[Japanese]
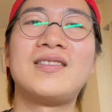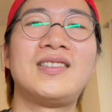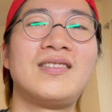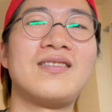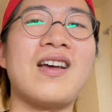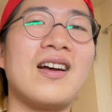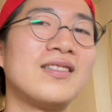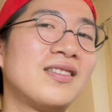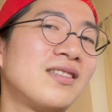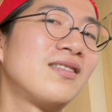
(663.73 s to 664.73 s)

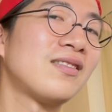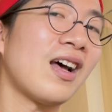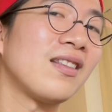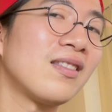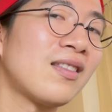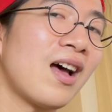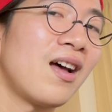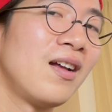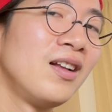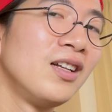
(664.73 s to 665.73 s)
ツタツタ
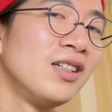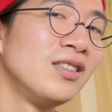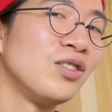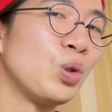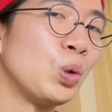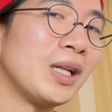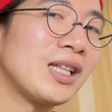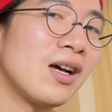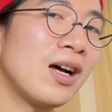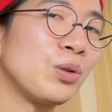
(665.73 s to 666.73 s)
た」「
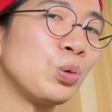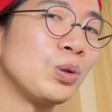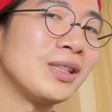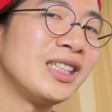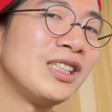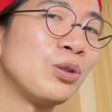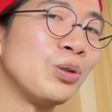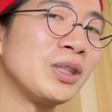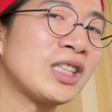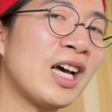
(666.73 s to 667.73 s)

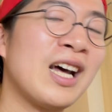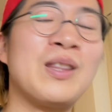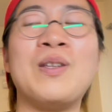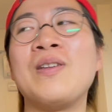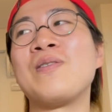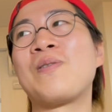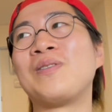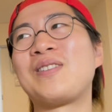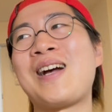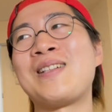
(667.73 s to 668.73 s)
ドダダドダデドダダ」っていうこ
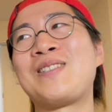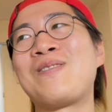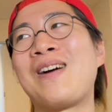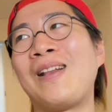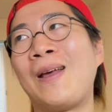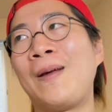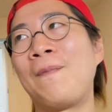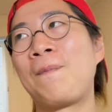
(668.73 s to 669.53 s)
の感じとかね